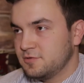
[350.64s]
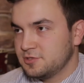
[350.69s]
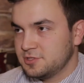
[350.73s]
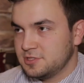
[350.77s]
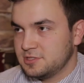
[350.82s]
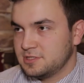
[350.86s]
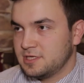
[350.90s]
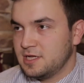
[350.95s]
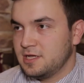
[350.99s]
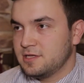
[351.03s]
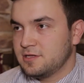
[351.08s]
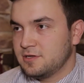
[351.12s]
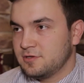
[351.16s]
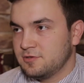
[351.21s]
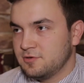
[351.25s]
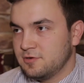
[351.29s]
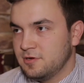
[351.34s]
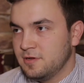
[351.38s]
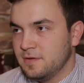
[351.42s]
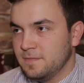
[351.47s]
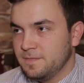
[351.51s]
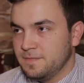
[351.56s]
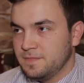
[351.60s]
можно сказать,
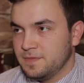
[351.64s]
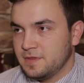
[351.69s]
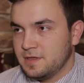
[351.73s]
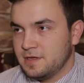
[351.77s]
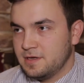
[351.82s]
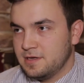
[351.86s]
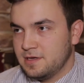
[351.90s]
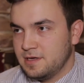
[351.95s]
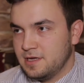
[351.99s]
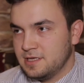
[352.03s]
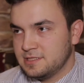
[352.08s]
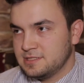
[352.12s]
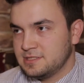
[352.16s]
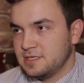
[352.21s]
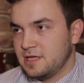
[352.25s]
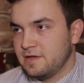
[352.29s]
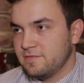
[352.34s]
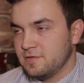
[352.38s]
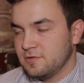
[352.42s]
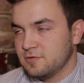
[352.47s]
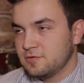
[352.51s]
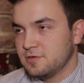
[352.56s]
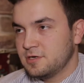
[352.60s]
кто э,
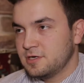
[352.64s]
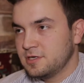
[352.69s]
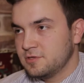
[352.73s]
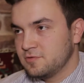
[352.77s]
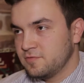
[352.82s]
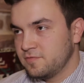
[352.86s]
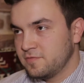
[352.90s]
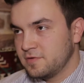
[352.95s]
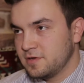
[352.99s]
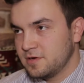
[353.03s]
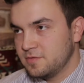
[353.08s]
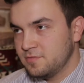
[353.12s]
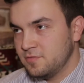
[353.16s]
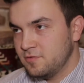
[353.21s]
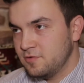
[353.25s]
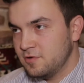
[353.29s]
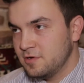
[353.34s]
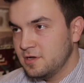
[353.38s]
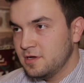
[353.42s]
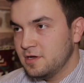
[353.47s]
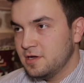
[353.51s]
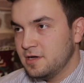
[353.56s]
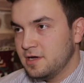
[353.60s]
отстаивал Украину в
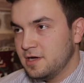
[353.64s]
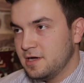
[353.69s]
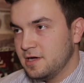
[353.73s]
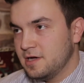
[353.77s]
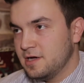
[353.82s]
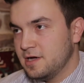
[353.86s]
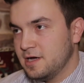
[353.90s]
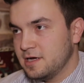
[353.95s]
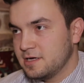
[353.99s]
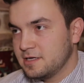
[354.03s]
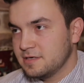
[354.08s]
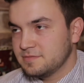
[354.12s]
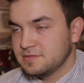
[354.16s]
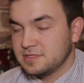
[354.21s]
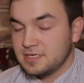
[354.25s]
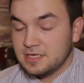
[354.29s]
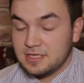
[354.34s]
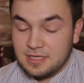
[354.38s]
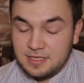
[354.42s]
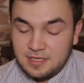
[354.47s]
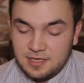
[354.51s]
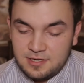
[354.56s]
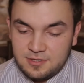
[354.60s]
Крыму, о
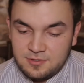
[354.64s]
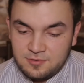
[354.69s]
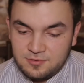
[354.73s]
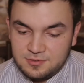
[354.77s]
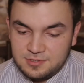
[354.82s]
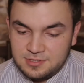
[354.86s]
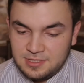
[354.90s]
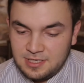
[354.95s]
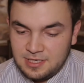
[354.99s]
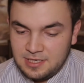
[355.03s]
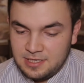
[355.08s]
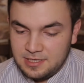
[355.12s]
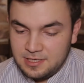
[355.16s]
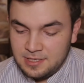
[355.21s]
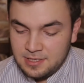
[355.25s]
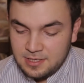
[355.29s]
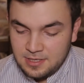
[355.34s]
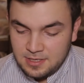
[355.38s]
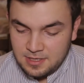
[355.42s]
крымских татарах узнали.